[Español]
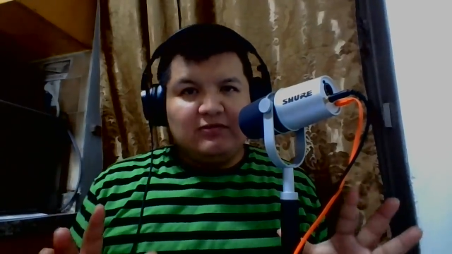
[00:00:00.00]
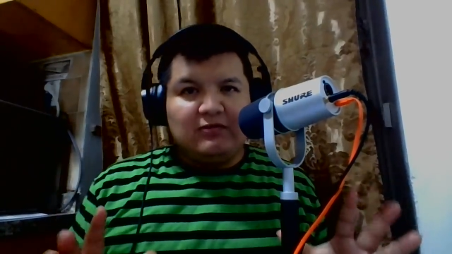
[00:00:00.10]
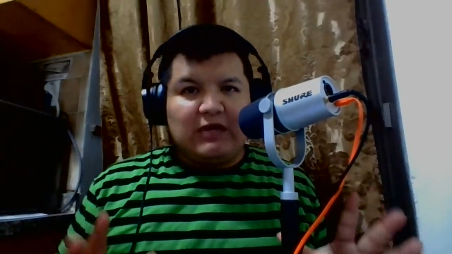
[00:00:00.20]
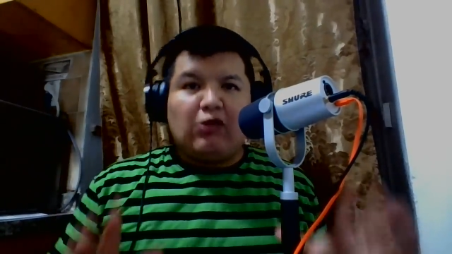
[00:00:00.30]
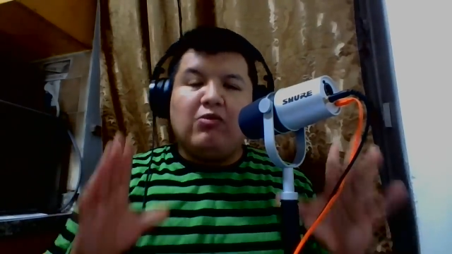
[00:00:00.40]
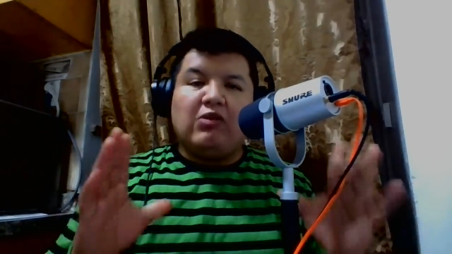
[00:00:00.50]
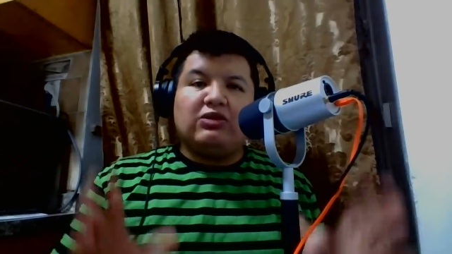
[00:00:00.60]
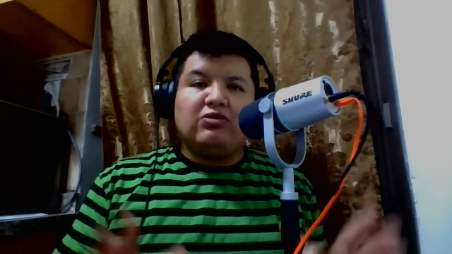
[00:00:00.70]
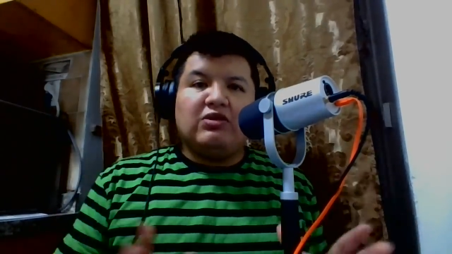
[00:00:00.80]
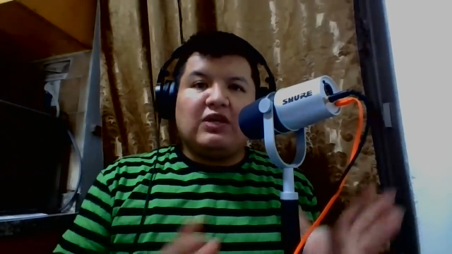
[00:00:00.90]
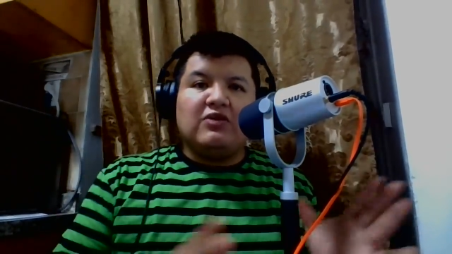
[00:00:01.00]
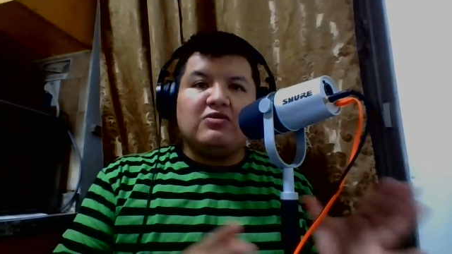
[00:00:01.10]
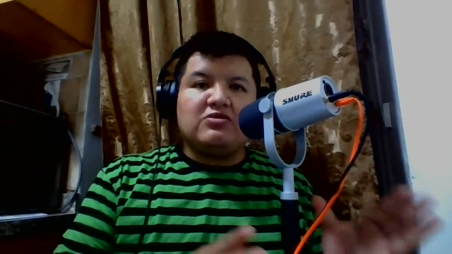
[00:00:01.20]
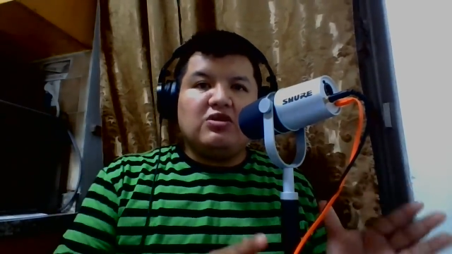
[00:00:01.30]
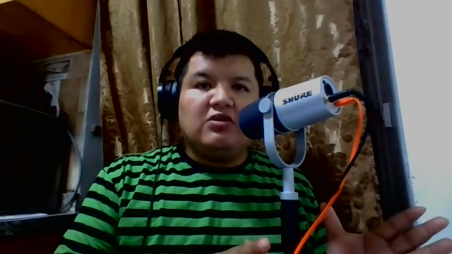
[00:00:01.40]
La convocatoria que
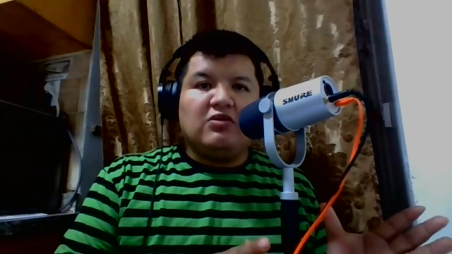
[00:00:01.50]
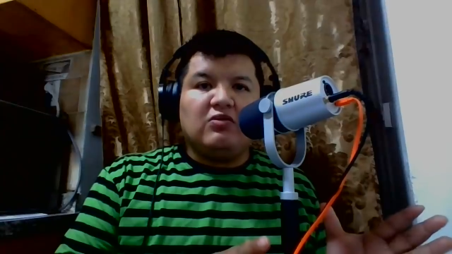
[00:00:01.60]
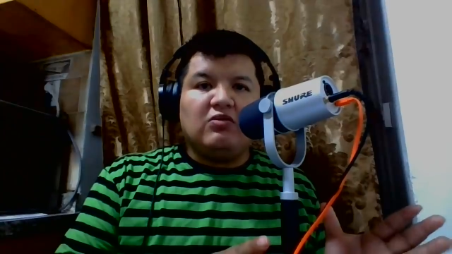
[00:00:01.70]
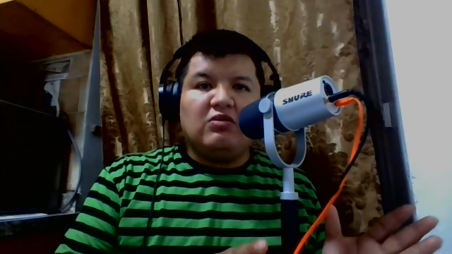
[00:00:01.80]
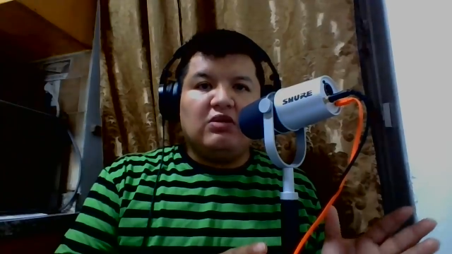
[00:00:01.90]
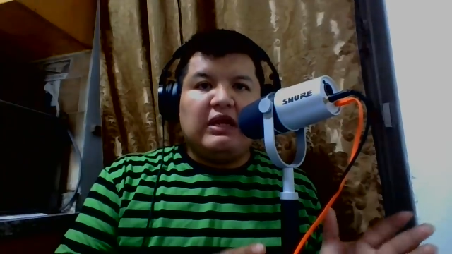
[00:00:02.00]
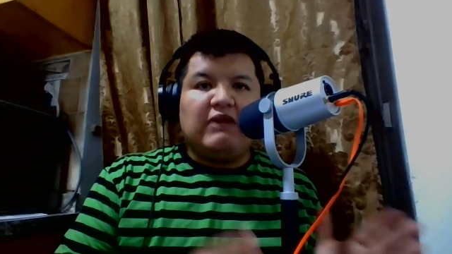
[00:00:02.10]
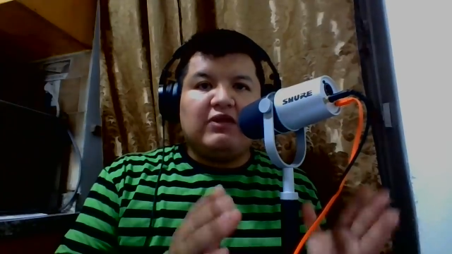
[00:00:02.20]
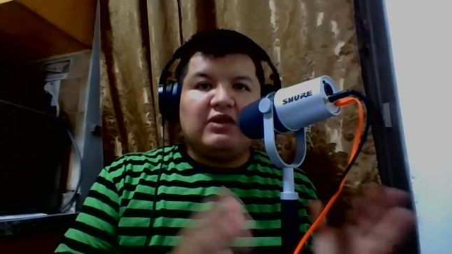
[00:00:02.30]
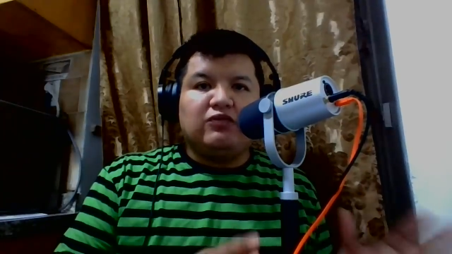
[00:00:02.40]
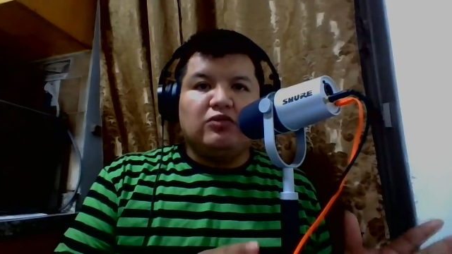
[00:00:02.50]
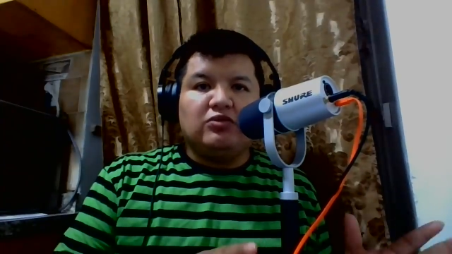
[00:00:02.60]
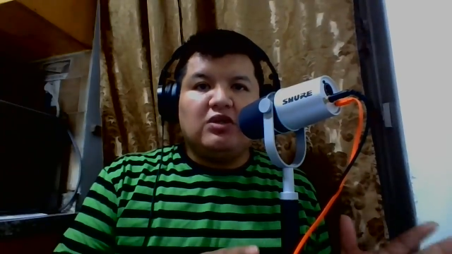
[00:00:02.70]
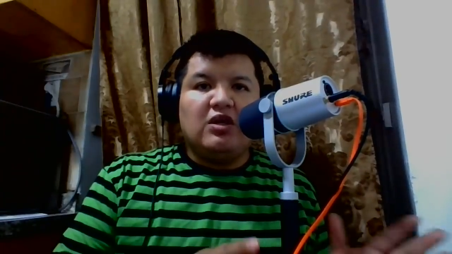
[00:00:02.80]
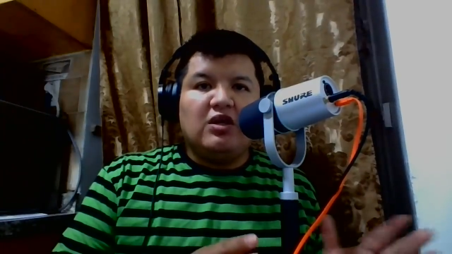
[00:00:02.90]
nos dio la Fede Food,
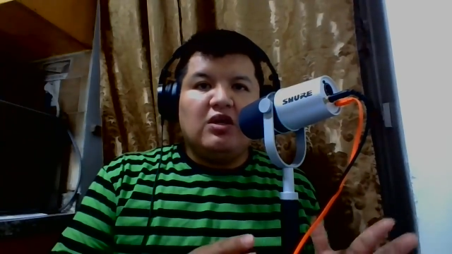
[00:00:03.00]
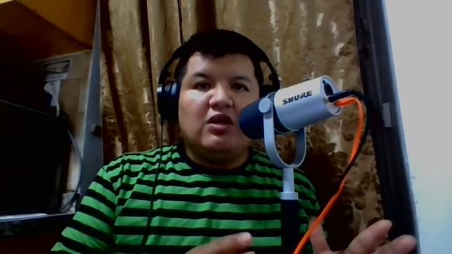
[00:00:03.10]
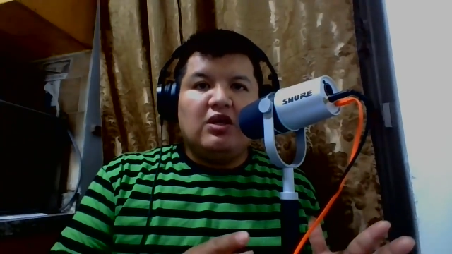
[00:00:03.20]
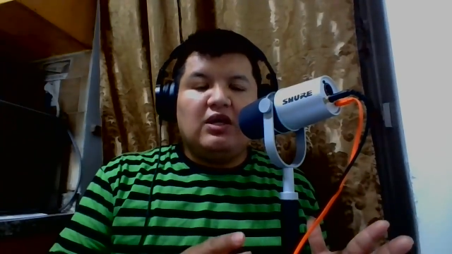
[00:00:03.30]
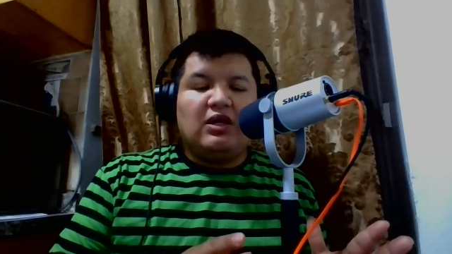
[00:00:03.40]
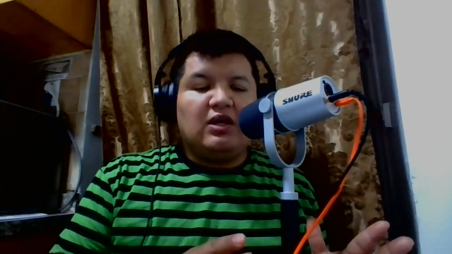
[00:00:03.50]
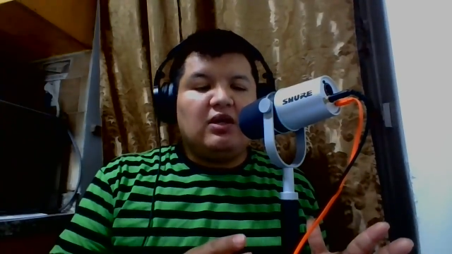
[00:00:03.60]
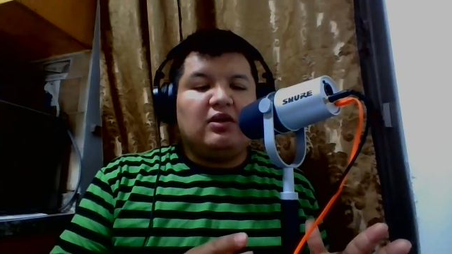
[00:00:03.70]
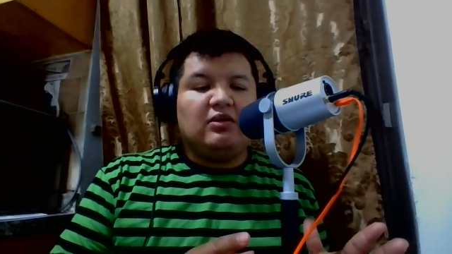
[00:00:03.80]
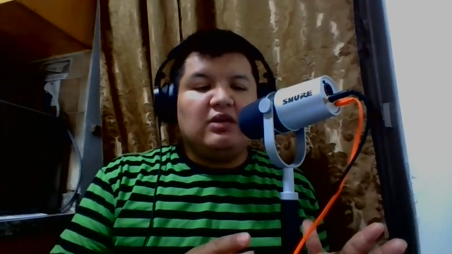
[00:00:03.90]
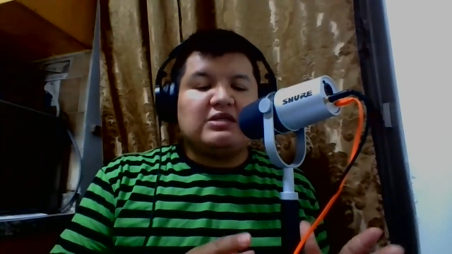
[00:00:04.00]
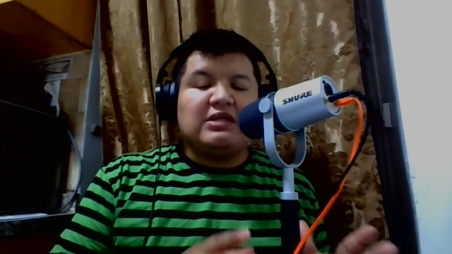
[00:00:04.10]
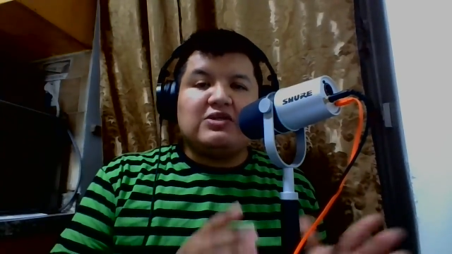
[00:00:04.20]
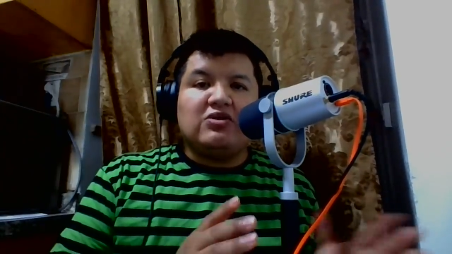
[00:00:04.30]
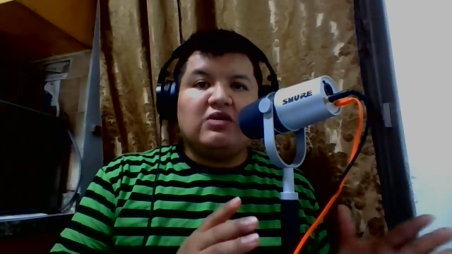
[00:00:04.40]
eh, la
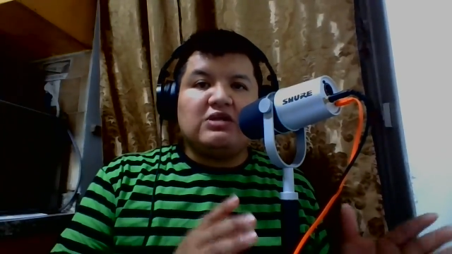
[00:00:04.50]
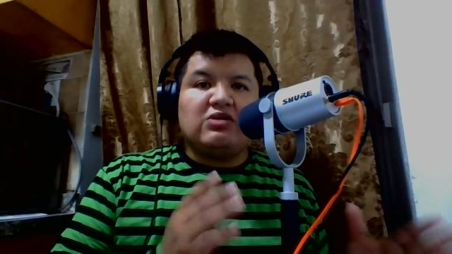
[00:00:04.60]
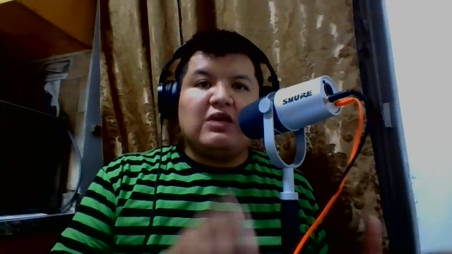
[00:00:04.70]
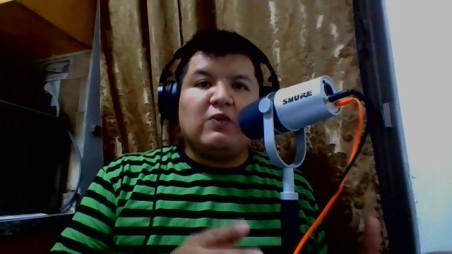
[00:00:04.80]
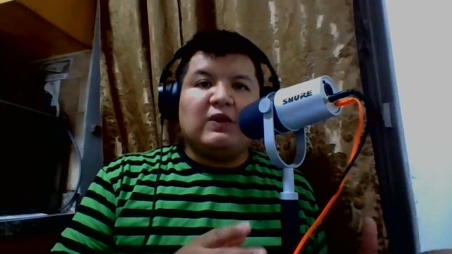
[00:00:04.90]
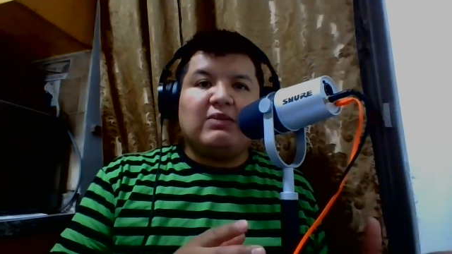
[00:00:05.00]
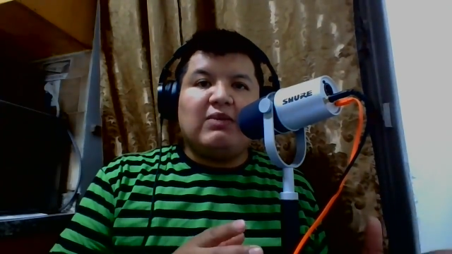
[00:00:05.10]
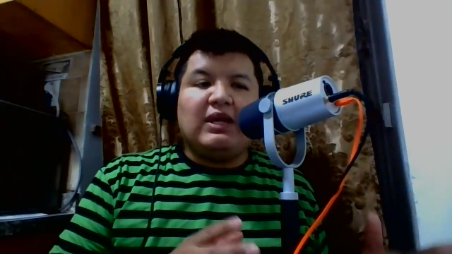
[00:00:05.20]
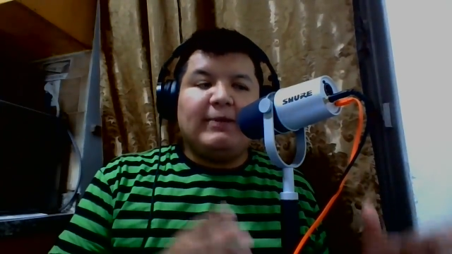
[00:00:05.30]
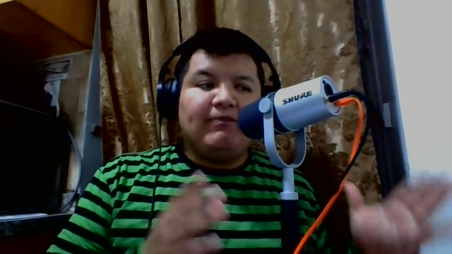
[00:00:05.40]
selección nacional de Guatemala,